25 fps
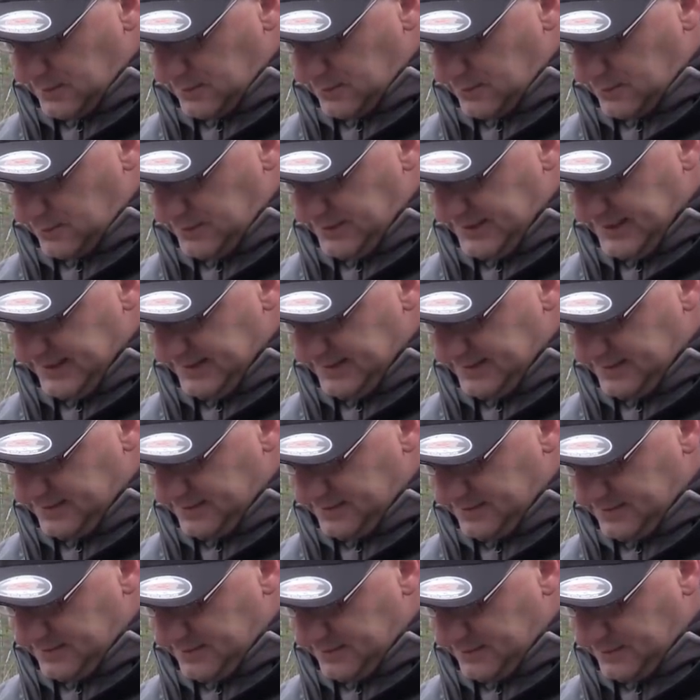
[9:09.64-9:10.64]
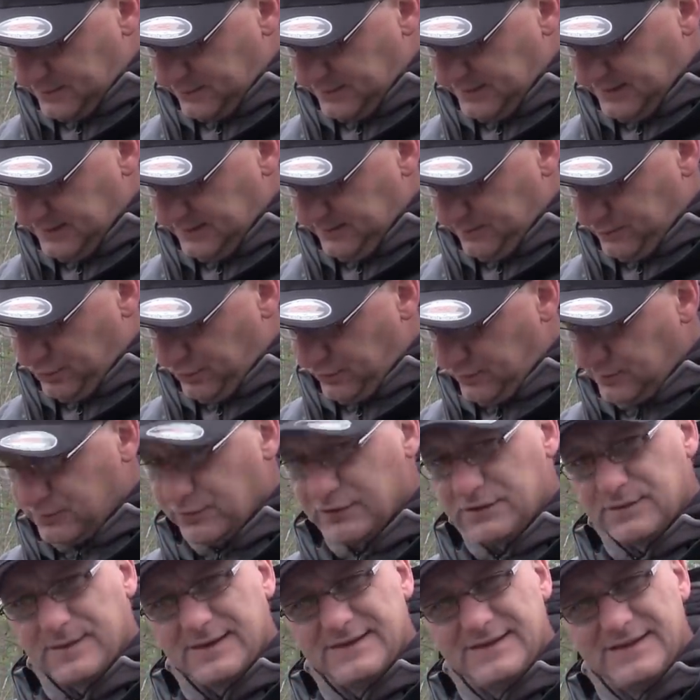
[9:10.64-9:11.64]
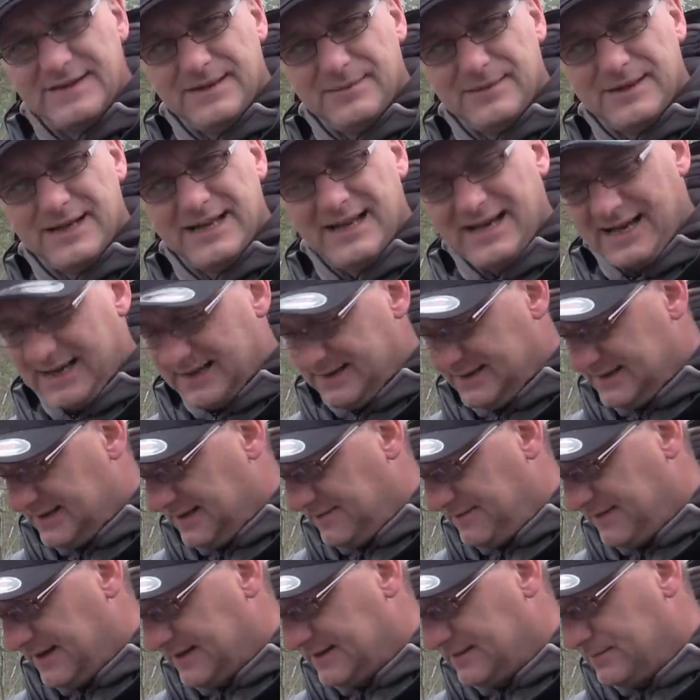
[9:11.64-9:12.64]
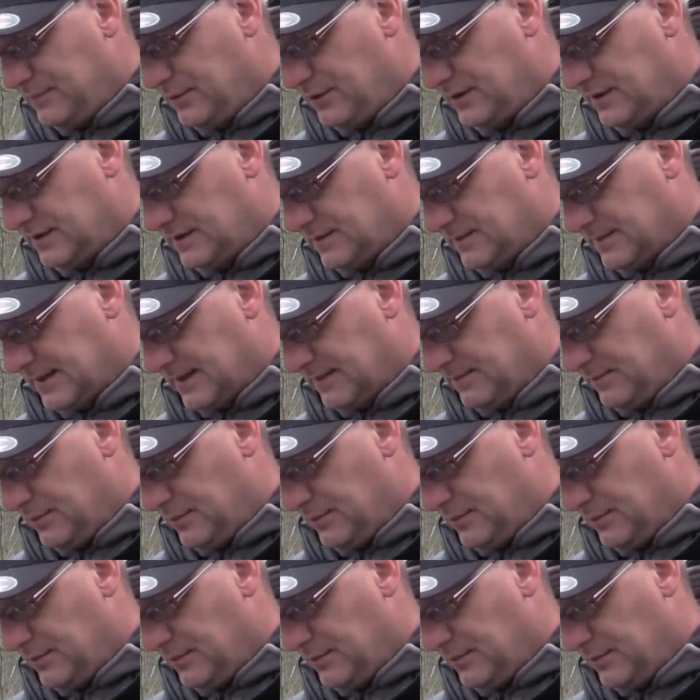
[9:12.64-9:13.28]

Und jetzt zu diesem Punkt muss man sich im Klaren sein, was möchte man?